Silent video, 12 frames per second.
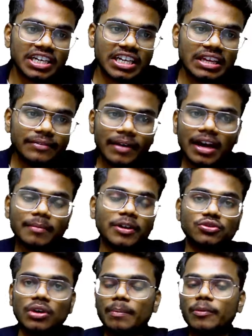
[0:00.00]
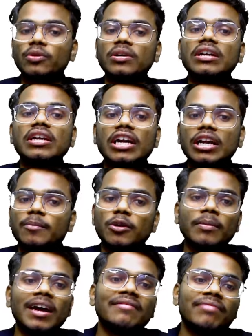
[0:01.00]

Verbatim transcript: डी फार्मा जो आप लोग कर रहे हैं डिप्लोमा इन